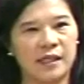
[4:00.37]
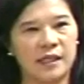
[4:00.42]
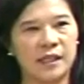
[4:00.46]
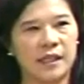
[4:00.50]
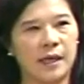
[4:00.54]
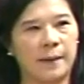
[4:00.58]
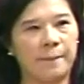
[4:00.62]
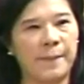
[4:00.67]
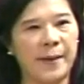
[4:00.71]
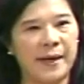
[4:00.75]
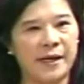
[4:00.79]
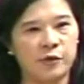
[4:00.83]
的一
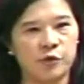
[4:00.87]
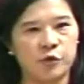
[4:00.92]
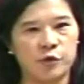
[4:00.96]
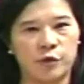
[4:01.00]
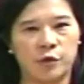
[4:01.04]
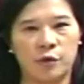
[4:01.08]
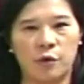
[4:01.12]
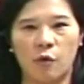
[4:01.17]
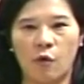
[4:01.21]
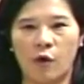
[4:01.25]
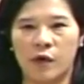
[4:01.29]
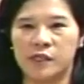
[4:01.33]
个备
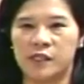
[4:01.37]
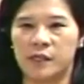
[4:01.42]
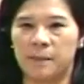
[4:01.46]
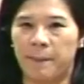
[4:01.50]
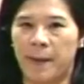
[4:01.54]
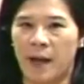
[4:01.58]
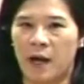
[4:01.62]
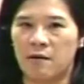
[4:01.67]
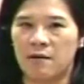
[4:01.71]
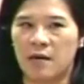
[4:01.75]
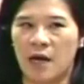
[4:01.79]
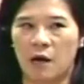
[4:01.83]
询，或者是
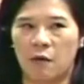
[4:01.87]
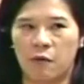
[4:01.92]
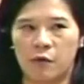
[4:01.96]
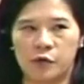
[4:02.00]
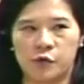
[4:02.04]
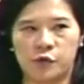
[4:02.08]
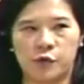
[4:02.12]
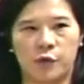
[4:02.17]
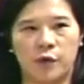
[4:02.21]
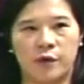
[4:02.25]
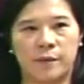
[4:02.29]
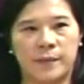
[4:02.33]
报告或
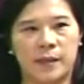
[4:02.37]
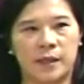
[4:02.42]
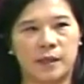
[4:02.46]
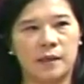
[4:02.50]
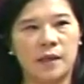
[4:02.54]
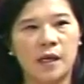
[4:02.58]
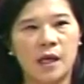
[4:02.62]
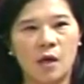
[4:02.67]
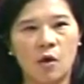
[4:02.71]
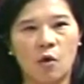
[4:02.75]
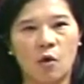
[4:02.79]
说明。